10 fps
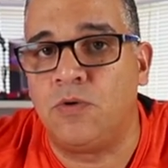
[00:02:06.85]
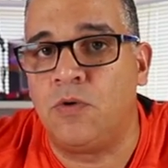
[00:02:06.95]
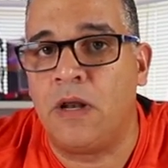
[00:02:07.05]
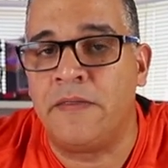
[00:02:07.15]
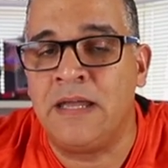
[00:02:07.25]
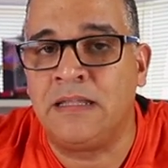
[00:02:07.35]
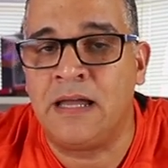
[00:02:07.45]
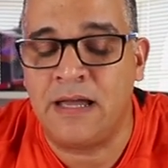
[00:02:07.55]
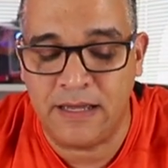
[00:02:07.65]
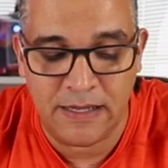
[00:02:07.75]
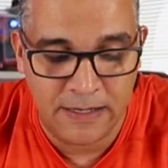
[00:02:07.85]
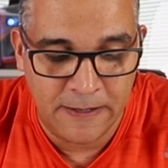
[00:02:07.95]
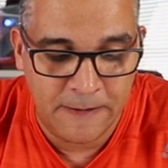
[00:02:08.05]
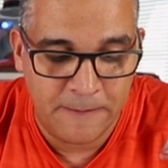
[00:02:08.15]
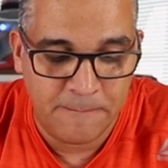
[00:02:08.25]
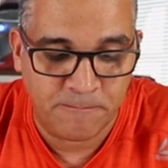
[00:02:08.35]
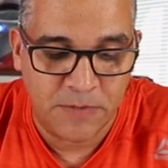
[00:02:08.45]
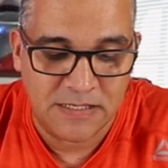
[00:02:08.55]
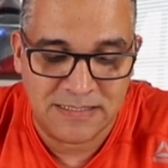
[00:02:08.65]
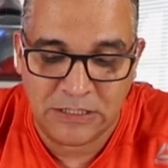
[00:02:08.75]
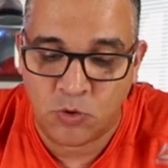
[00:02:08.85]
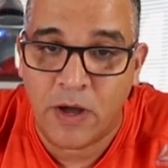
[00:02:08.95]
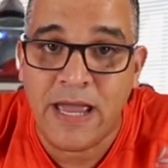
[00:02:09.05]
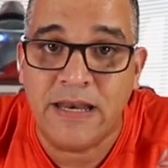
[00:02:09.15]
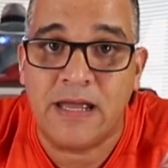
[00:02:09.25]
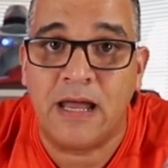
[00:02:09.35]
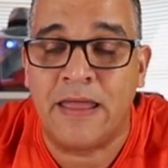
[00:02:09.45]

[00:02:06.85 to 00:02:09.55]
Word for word: o la dieta eh, cetogénica?